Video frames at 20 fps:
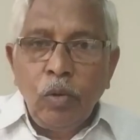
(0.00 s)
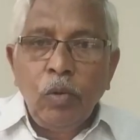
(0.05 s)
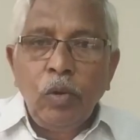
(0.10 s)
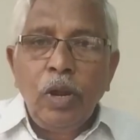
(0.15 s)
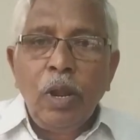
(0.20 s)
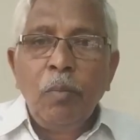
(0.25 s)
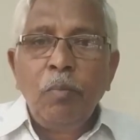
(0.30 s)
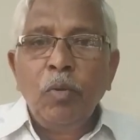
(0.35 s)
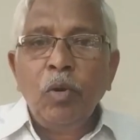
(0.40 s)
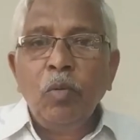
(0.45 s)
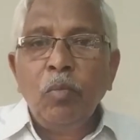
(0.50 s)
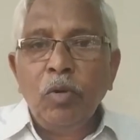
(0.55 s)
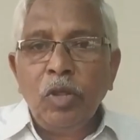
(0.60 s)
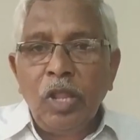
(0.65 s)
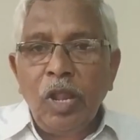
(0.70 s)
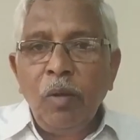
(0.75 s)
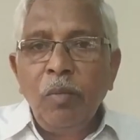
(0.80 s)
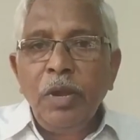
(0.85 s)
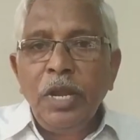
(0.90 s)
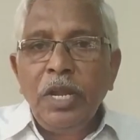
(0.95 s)
ఆంధ్ర
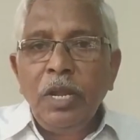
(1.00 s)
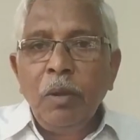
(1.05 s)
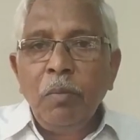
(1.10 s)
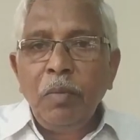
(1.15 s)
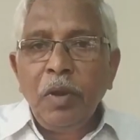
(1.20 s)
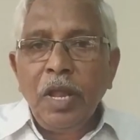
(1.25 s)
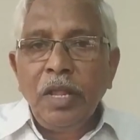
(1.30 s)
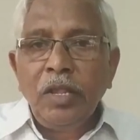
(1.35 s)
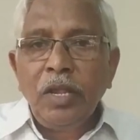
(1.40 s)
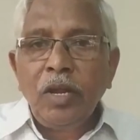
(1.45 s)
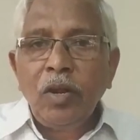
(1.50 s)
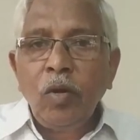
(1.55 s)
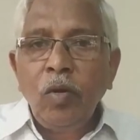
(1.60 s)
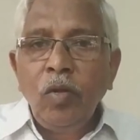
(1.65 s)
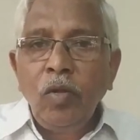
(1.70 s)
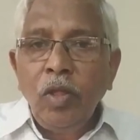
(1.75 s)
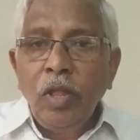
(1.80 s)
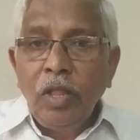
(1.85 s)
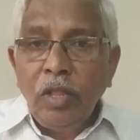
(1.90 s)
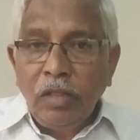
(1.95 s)
పాలకులు ఉన్నప్పుడు
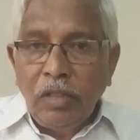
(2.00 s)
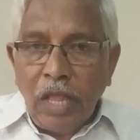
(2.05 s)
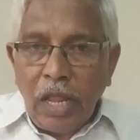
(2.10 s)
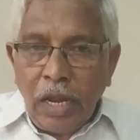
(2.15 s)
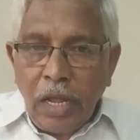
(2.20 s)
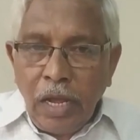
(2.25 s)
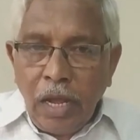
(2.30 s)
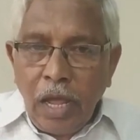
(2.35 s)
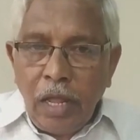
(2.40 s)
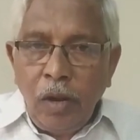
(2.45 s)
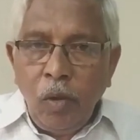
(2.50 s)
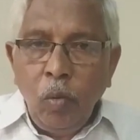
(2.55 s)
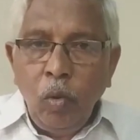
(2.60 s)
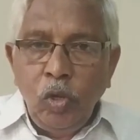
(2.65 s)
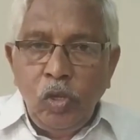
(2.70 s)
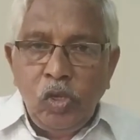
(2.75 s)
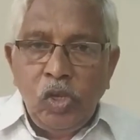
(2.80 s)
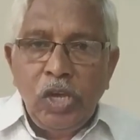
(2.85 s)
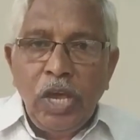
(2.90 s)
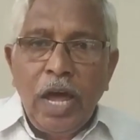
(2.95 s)
మొదలుపెట్టిన ప్రాజెక్టులు
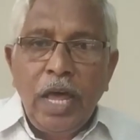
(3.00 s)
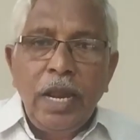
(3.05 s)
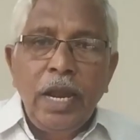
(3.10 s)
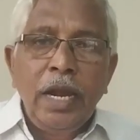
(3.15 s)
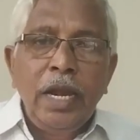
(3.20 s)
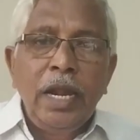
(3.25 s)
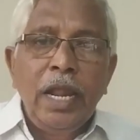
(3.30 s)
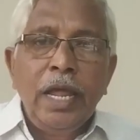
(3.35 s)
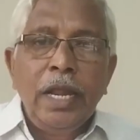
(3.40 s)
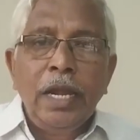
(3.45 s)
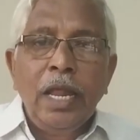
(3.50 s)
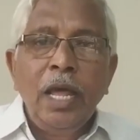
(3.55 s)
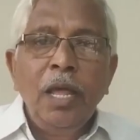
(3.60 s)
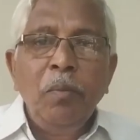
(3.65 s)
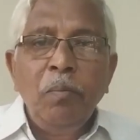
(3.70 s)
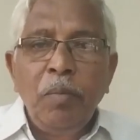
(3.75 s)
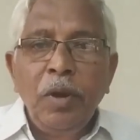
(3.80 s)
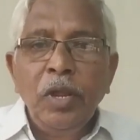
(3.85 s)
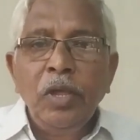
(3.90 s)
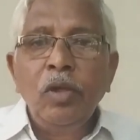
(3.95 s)
తెలంగాణ వచ్చి
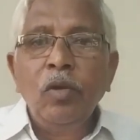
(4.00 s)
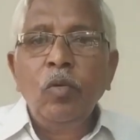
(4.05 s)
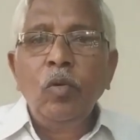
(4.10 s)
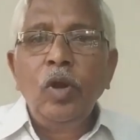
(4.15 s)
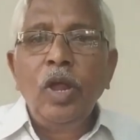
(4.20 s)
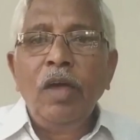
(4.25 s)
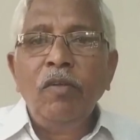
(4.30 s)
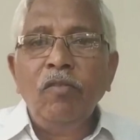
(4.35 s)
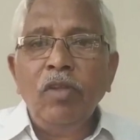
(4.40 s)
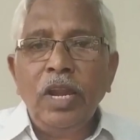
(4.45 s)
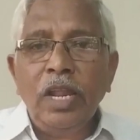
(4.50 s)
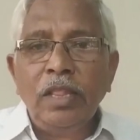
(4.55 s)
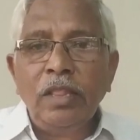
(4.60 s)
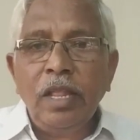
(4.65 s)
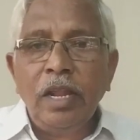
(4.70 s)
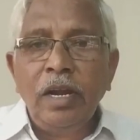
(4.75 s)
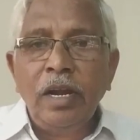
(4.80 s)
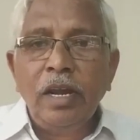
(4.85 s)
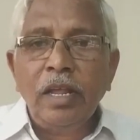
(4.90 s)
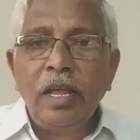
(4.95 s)
ఆరేళ్లైనా
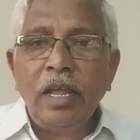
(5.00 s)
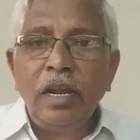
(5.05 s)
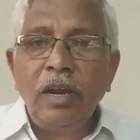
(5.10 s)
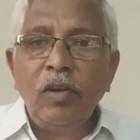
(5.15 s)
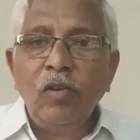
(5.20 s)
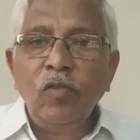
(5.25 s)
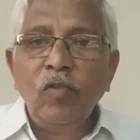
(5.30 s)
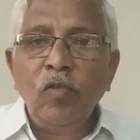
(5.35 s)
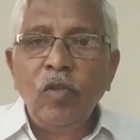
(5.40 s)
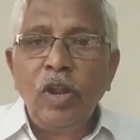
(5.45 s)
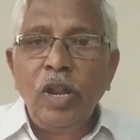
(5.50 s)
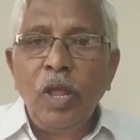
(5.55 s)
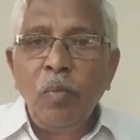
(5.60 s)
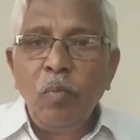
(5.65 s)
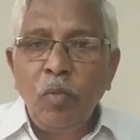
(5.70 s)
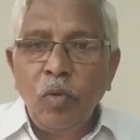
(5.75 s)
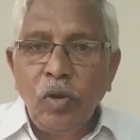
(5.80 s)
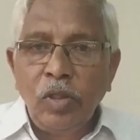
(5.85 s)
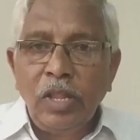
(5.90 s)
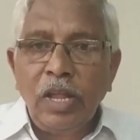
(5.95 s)
ఇప్పటికీ కూడా అవి
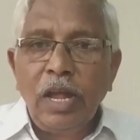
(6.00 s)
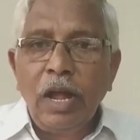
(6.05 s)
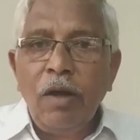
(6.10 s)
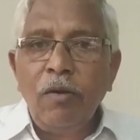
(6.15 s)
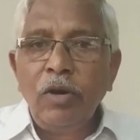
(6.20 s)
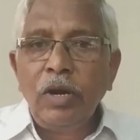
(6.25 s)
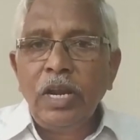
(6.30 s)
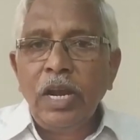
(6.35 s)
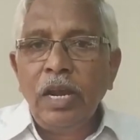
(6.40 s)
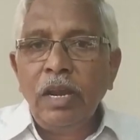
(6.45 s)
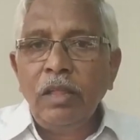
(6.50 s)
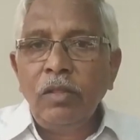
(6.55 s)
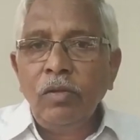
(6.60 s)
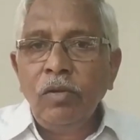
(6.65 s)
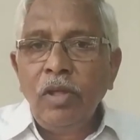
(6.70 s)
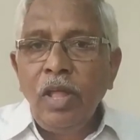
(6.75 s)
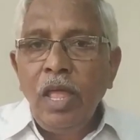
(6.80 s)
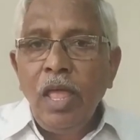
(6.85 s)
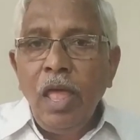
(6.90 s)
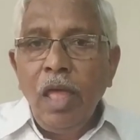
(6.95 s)
నత్తనడకని నడుస్తున్నాయి
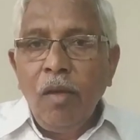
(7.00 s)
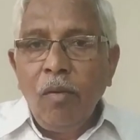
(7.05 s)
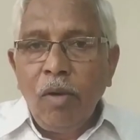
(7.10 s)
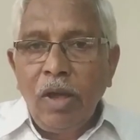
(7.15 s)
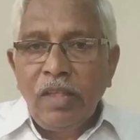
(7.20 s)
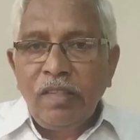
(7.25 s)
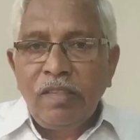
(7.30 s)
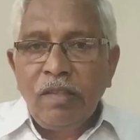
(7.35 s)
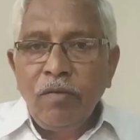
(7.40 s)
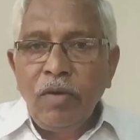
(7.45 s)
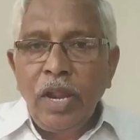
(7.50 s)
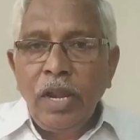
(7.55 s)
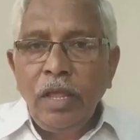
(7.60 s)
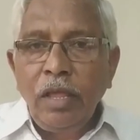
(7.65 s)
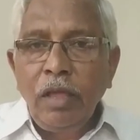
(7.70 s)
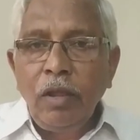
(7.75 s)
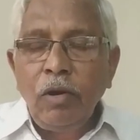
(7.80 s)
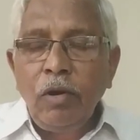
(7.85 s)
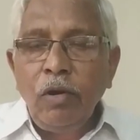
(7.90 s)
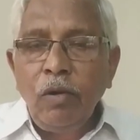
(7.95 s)
పూర్తి కావటం లేదు
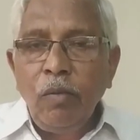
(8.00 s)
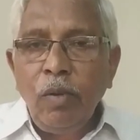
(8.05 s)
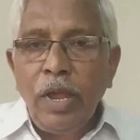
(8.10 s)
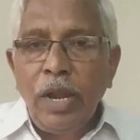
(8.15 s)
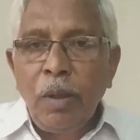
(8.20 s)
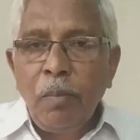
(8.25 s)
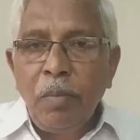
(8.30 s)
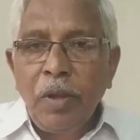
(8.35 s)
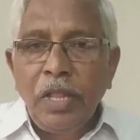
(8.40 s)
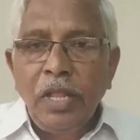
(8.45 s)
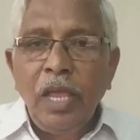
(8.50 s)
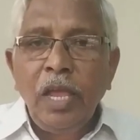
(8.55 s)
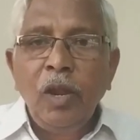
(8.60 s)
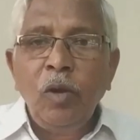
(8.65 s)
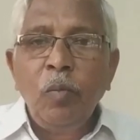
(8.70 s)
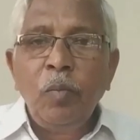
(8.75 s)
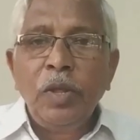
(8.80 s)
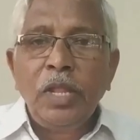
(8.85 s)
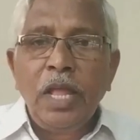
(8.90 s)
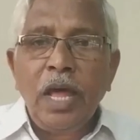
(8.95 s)
వాస్తవానికి
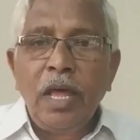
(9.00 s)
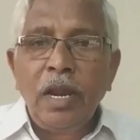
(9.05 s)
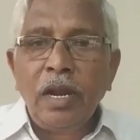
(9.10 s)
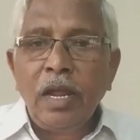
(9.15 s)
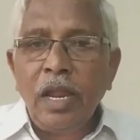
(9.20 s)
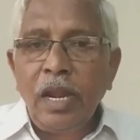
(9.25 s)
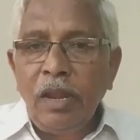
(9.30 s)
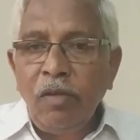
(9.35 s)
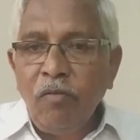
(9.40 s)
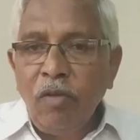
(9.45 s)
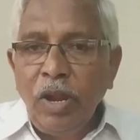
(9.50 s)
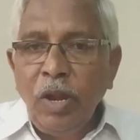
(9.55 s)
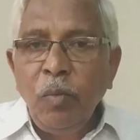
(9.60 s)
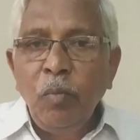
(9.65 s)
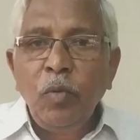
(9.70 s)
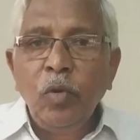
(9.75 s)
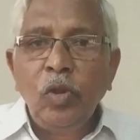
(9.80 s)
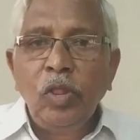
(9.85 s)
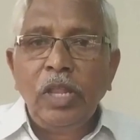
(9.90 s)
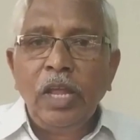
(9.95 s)
రెండు వేల పదిహేను
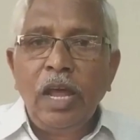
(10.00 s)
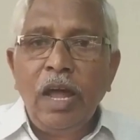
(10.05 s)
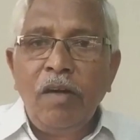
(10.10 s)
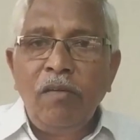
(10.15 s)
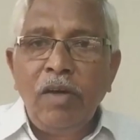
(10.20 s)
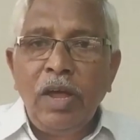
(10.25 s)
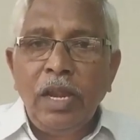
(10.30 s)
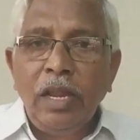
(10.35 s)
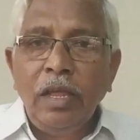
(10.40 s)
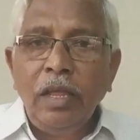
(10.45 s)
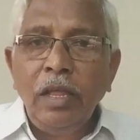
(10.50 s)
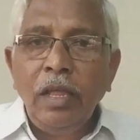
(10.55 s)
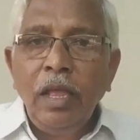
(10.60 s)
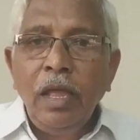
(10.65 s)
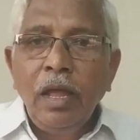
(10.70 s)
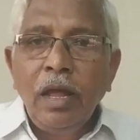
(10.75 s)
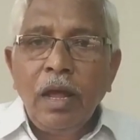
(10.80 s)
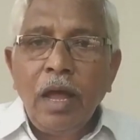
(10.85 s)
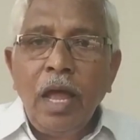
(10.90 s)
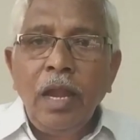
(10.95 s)
పదహారు కల్లా ఇవన్నీ
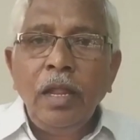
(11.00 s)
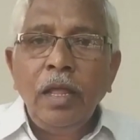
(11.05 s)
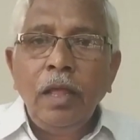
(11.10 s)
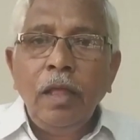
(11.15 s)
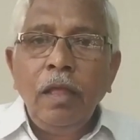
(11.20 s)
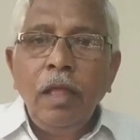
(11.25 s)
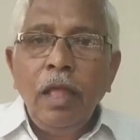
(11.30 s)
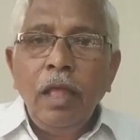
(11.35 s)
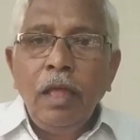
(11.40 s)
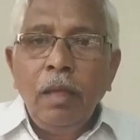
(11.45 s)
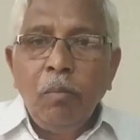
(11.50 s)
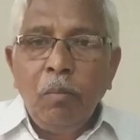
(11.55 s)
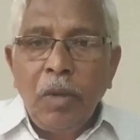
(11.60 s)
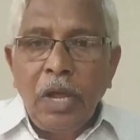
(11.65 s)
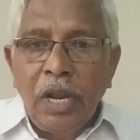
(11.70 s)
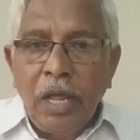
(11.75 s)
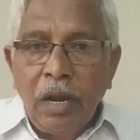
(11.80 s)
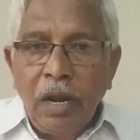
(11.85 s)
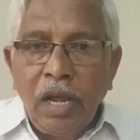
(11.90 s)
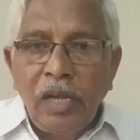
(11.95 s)
పూర్తి కావాలి
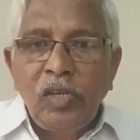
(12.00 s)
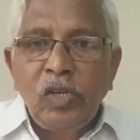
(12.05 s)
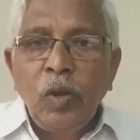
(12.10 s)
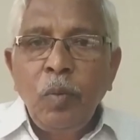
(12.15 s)
కానీ